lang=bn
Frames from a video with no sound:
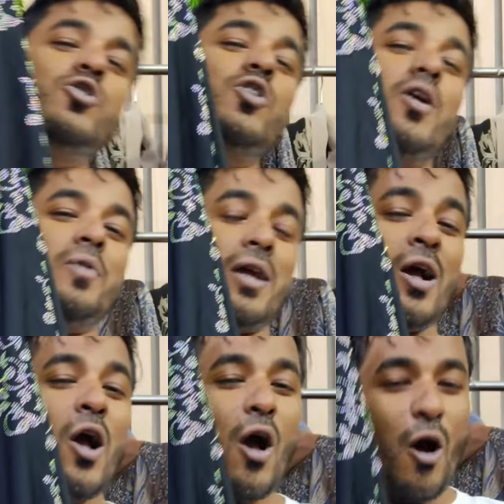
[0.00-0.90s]
কিছুই হবে না
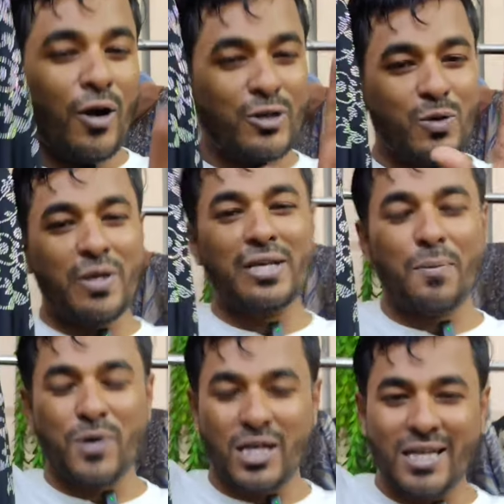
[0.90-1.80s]
অনেক সময়
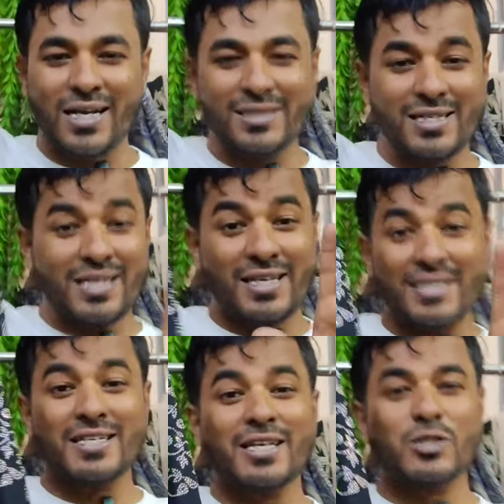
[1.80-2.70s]
কি আপনারা দেখা যায় যে
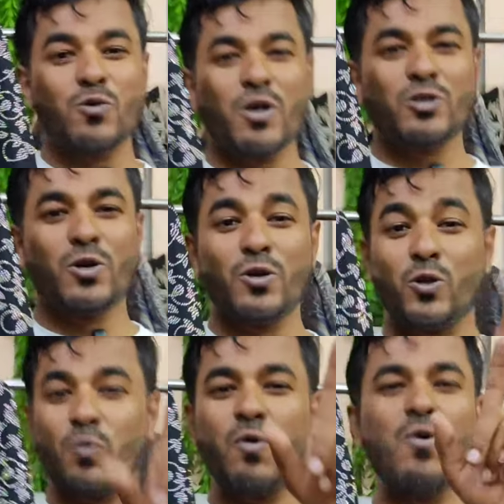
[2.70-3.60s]
কেচে কেচে ওয়াশ করেন
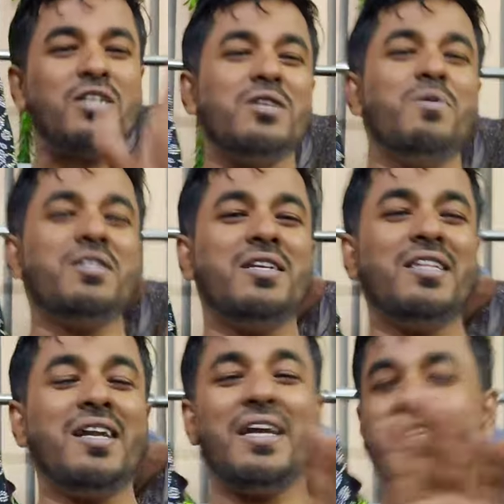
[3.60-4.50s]
অথবা ওয়াশিং
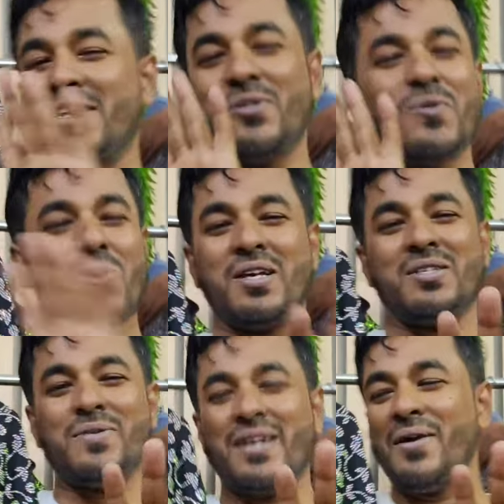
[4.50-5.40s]
মেশিনে দেন এটা কিন্তু করা
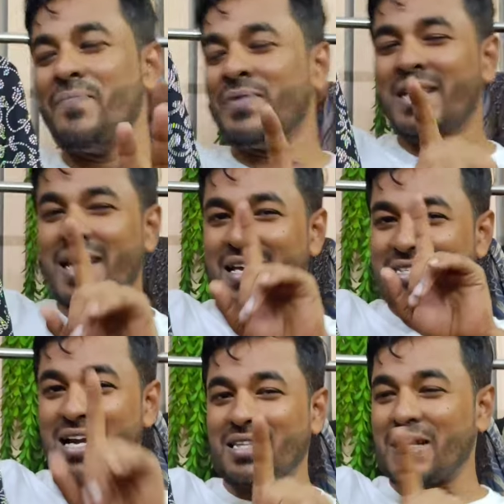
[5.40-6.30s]
যাবে না
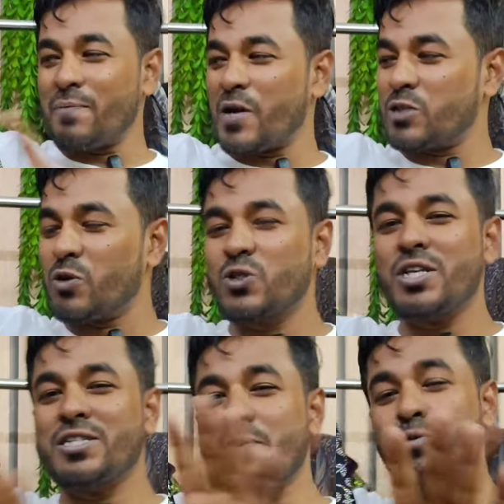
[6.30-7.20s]
চার থেকে পাঁচ
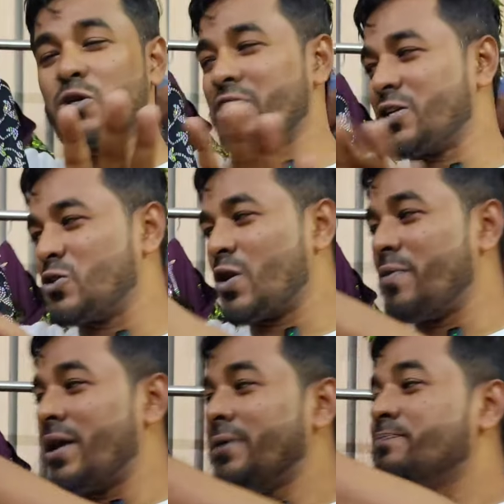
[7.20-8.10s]
বছরে শ্যাম্পু আসে কিছু
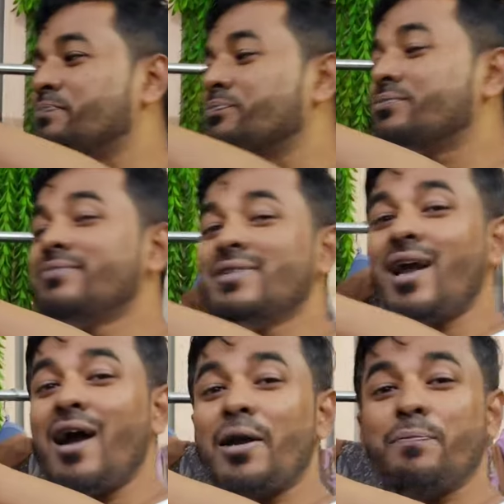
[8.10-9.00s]
হবে না
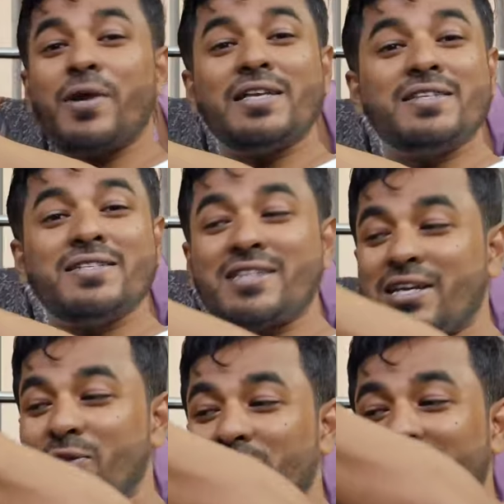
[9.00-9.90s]
আর প্রাইস
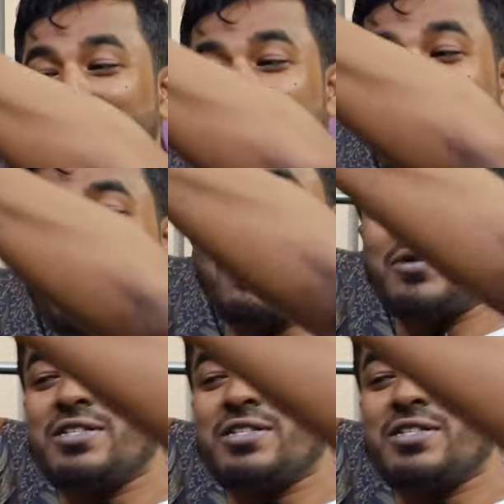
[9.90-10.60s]
রেঞ্জটা কিন্তু এটা একদম